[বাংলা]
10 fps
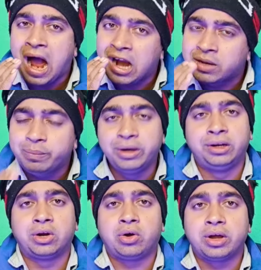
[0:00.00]
আট
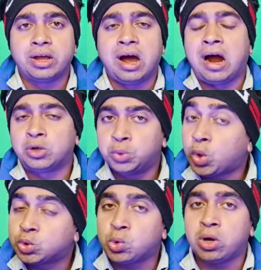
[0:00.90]
মিনিটের হয় আর
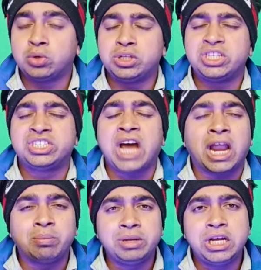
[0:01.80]
দর্শকরা যদি
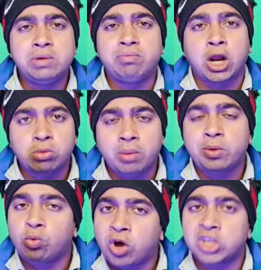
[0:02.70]
চার মিনিট ভালোভাবে
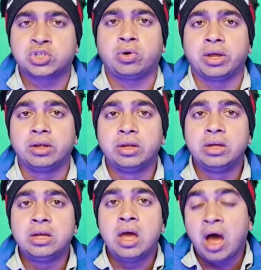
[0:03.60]
ওয়াচ করে
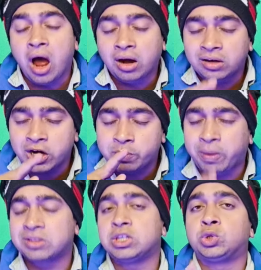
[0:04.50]
হান্ড্রেড
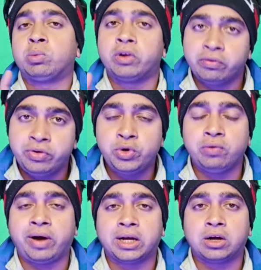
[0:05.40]
পার্সেন্ট তোমার ওই ভিডিও
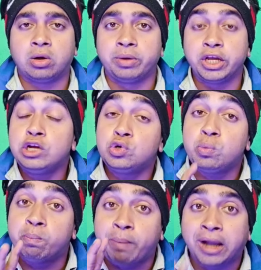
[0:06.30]
ভাইরাল হবে
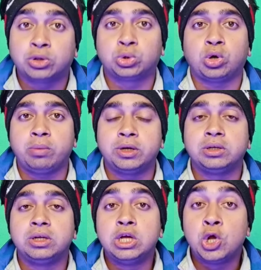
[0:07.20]
ইউটিউব বাধ্য হবে
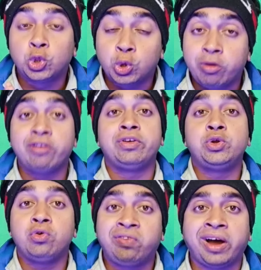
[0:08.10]
তোমার
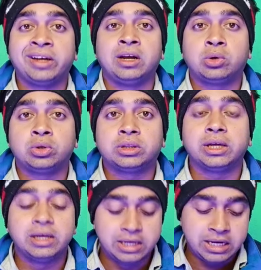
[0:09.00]
ভিডিও ভাইরাল করতে
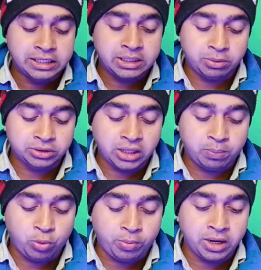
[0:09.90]
যেমন তার
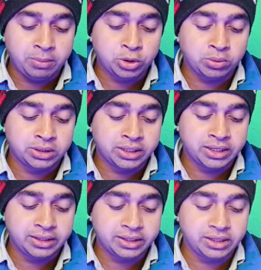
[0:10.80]
প্রমাণ আমি
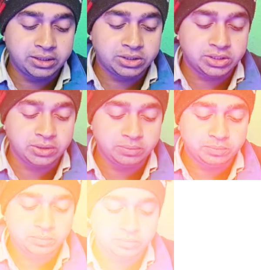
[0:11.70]
তোমাদেরকে দেখিয়ে দিচ্ছি
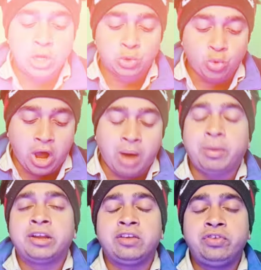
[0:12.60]
তো
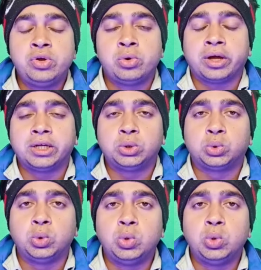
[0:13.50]
আমার এই ভিডিওটা কিন্তু